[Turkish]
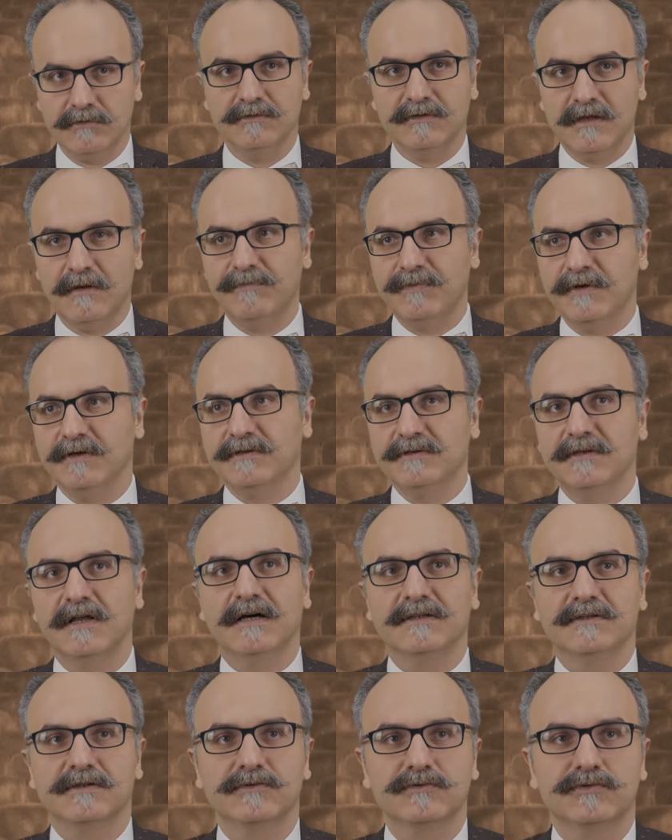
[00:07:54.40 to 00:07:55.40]
onun hep yanında
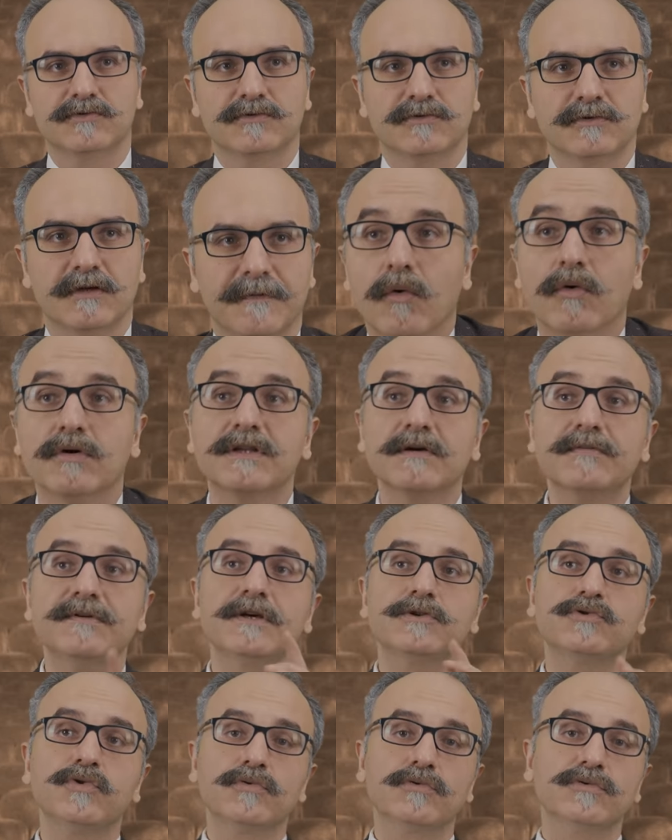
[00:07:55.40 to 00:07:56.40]
atın üstünde. Orada bir
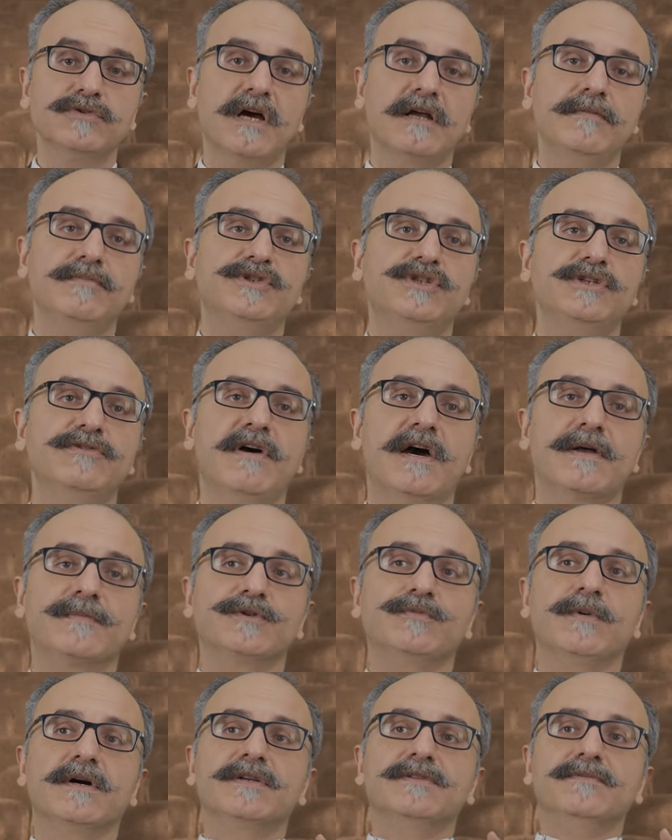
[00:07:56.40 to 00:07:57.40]
de çok güzel bir şey
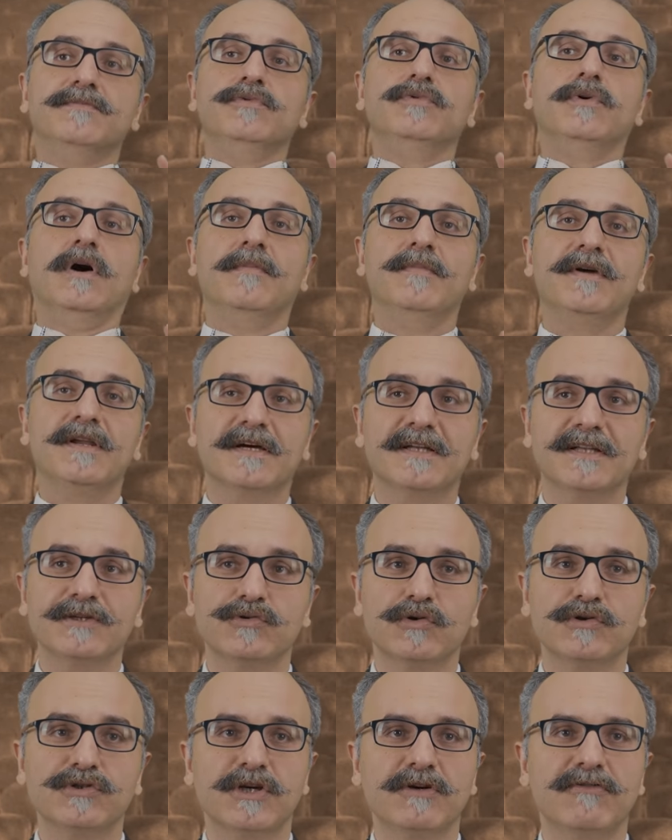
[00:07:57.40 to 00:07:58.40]
vermiş. Bakın bu Amerika'da
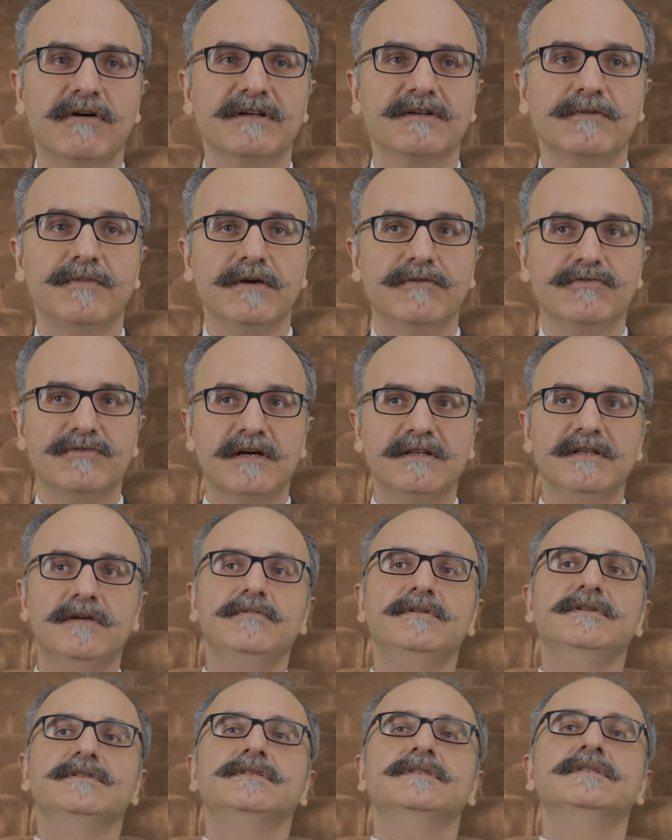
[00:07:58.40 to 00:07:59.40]
çok şey vardır. Benim sen de
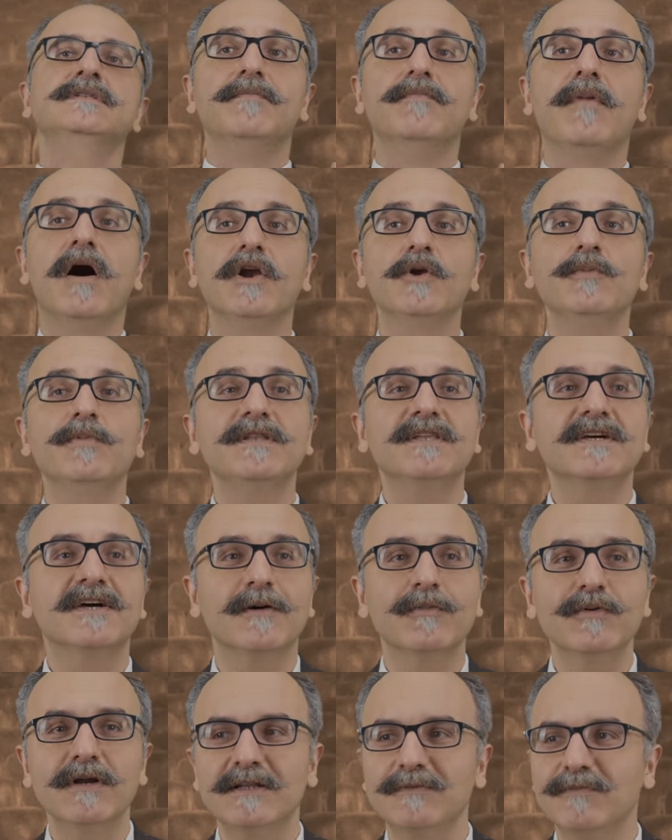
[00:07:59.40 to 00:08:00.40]
bilirsin. Mağlubiyeti
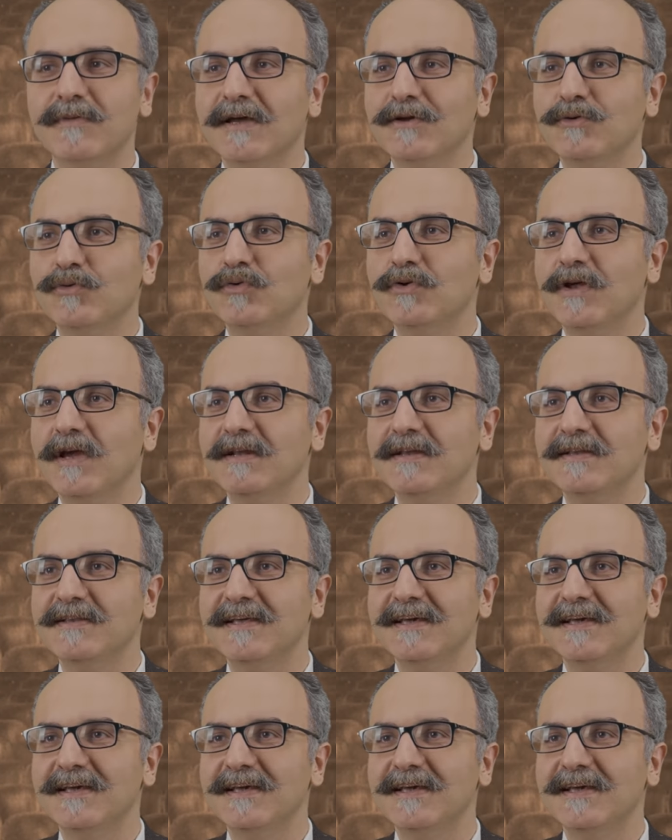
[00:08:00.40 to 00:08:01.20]
kabul etmeyen Güneyli